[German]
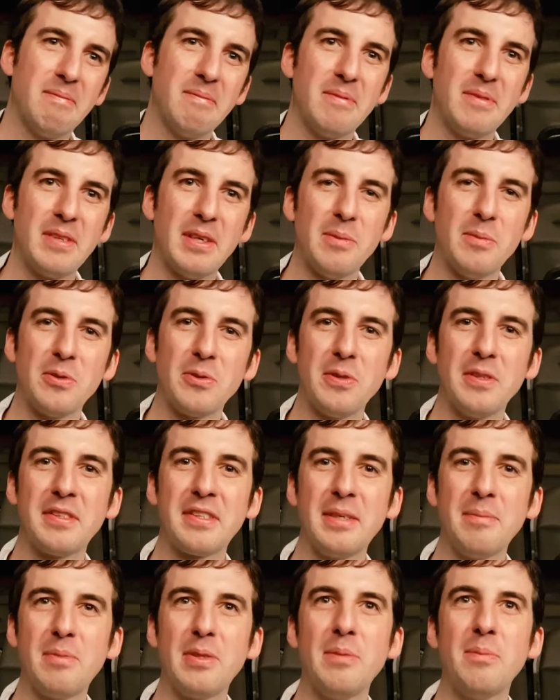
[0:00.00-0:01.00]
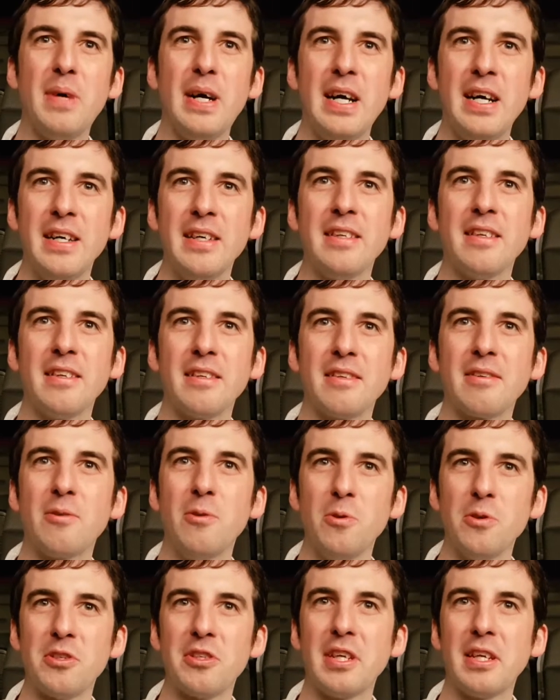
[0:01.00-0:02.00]
sagen wir so, es gibt ein paar in den
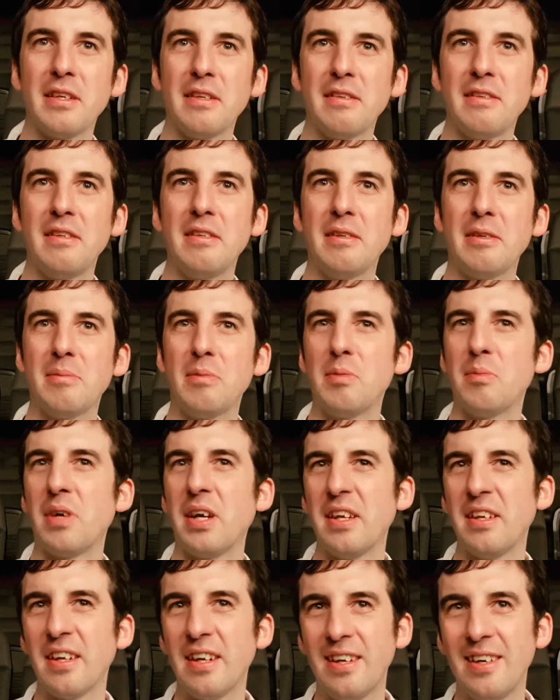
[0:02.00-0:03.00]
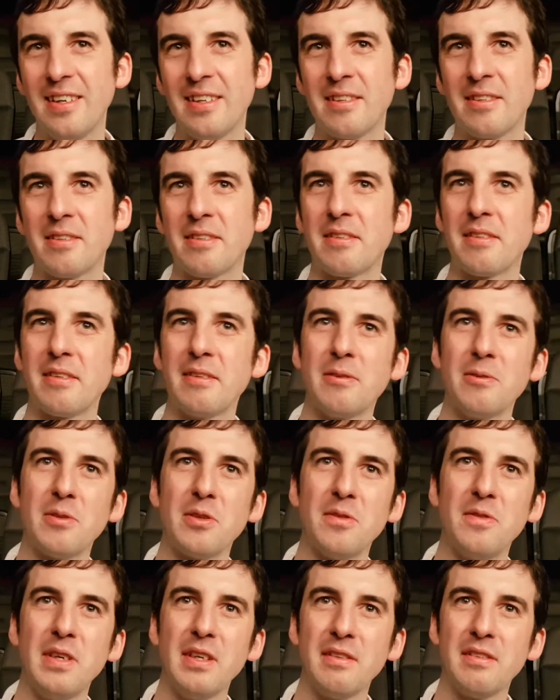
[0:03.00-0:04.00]
Großstädten, die dann mit dem Rennrad äh,
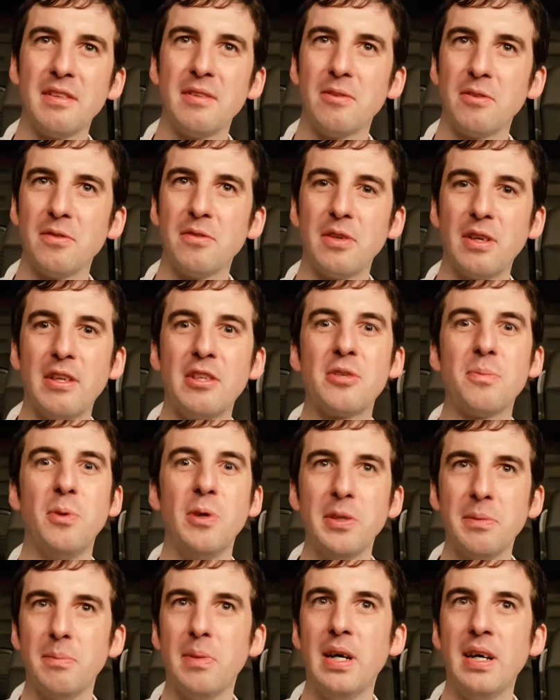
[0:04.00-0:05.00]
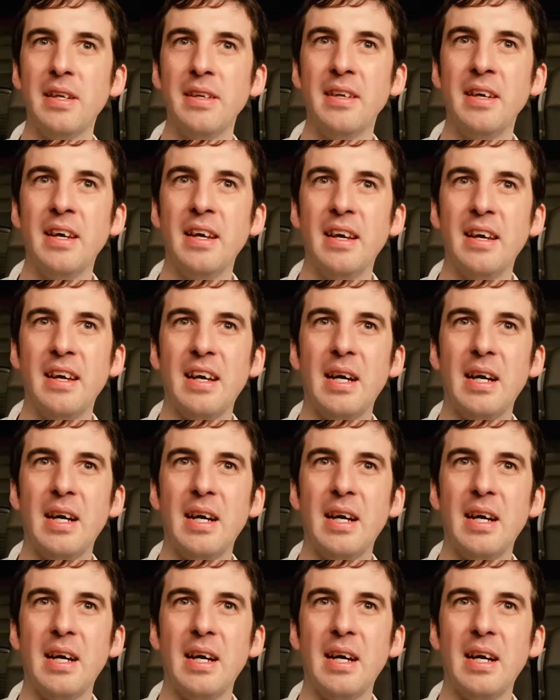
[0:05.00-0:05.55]
unterwegs sind oder wirklich Sport machen, mhm.